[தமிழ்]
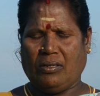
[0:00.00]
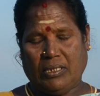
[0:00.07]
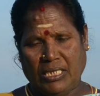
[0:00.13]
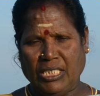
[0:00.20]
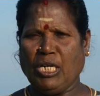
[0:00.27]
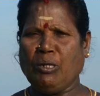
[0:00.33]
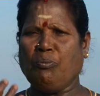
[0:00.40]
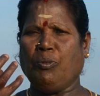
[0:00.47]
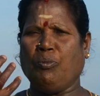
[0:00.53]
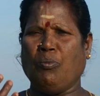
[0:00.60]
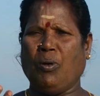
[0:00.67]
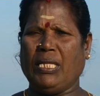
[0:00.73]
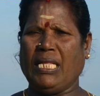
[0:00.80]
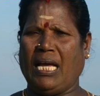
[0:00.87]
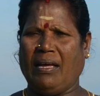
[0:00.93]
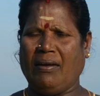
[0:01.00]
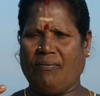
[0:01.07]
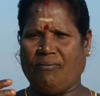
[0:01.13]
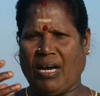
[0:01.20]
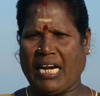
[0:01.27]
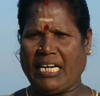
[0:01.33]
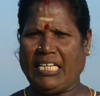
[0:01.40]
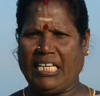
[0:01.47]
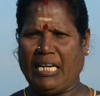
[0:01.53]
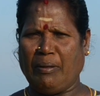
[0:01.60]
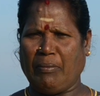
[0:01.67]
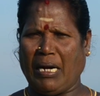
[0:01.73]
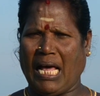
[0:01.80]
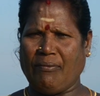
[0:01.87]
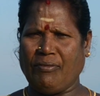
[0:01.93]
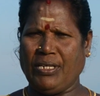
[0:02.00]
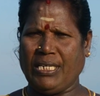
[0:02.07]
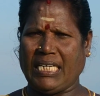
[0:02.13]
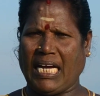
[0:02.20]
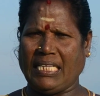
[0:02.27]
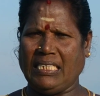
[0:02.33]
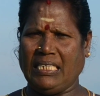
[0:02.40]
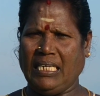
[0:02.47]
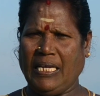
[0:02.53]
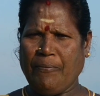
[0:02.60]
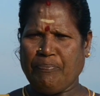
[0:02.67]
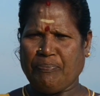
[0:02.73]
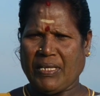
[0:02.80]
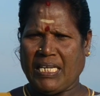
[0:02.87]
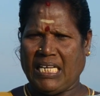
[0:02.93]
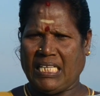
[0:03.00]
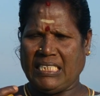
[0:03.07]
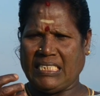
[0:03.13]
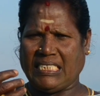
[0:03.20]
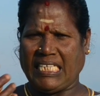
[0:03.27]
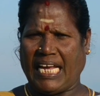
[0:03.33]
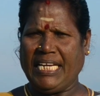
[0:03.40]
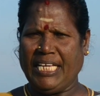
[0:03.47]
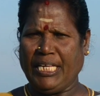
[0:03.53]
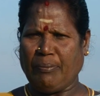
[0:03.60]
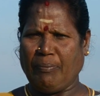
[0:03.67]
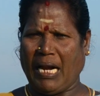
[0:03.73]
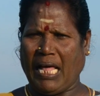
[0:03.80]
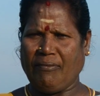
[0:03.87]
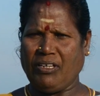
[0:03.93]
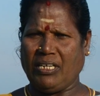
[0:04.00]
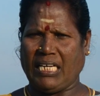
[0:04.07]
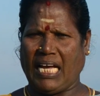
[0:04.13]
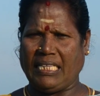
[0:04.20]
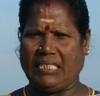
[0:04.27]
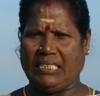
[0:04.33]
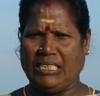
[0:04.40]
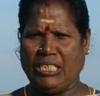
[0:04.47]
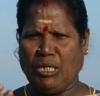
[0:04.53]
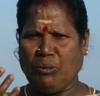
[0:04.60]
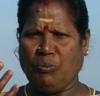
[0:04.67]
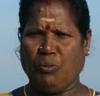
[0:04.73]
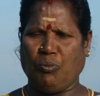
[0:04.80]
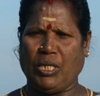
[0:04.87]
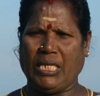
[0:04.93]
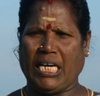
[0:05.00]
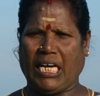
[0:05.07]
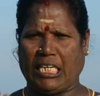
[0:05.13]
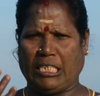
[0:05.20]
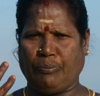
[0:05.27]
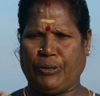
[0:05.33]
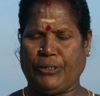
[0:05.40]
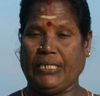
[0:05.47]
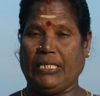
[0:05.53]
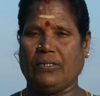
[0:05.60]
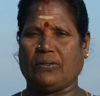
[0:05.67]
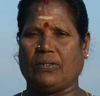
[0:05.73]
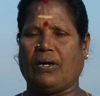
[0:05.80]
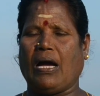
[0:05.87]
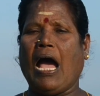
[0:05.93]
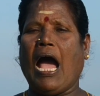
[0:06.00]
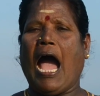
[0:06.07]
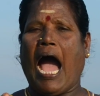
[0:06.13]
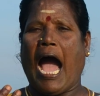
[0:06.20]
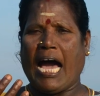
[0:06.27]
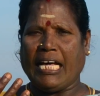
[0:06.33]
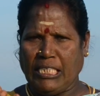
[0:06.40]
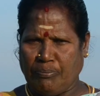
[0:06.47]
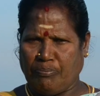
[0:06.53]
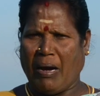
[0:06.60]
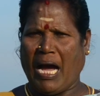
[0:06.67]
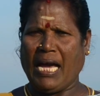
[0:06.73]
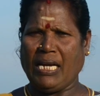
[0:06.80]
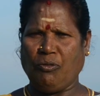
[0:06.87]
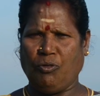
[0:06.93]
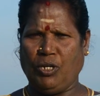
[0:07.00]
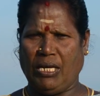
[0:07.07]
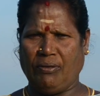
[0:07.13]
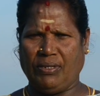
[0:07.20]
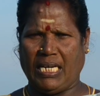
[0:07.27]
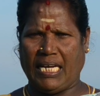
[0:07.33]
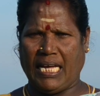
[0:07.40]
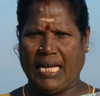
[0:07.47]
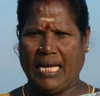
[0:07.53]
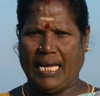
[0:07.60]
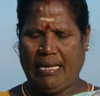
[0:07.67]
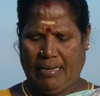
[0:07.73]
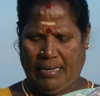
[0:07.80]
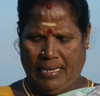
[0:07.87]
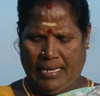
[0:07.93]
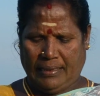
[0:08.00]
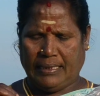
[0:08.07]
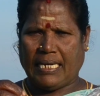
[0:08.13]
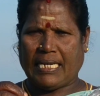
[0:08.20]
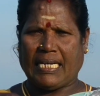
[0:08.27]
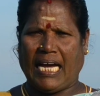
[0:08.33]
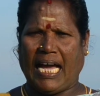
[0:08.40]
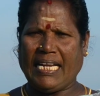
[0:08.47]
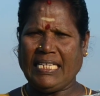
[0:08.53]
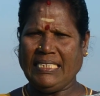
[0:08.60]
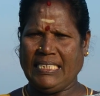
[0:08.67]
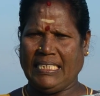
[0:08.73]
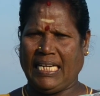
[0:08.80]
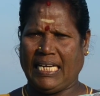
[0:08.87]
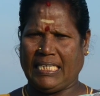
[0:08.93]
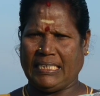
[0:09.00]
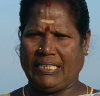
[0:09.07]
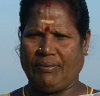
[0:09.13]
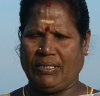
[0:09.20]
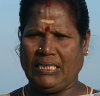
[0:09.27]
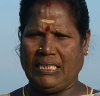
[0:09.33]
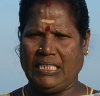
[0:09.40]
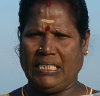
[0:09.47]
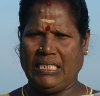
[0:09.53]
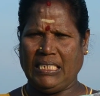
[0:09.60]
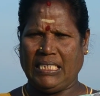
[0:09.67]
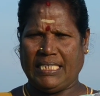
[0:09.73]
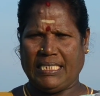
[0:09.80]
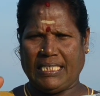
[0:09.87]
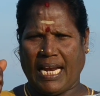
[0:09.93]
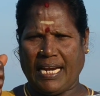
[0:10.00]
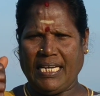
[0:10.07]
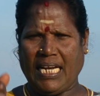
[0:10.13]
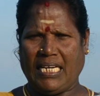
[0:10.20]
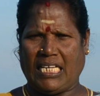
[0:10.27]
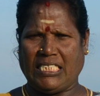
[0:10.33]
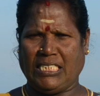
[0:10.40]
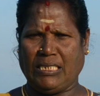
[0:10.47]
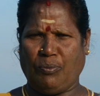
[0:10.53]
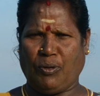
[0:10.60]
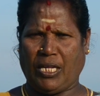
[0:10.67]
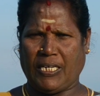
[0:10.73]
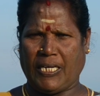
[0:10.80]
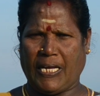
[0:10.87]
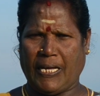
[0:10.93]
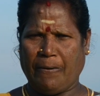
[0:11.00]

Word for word: இரும்பும் போதே வரட்டு இருமலாமல் இருக்காது அந்த சளி இருமலாமல் இருக்காது இரும்பும் போதே கரெக்டு புட்டுன்னு இழுக்கும் அது மாதிரி உள்ளவங்க இந்த கருஞ்சீரகத்தை வந்து நல்லா நச்சு போடணுங்க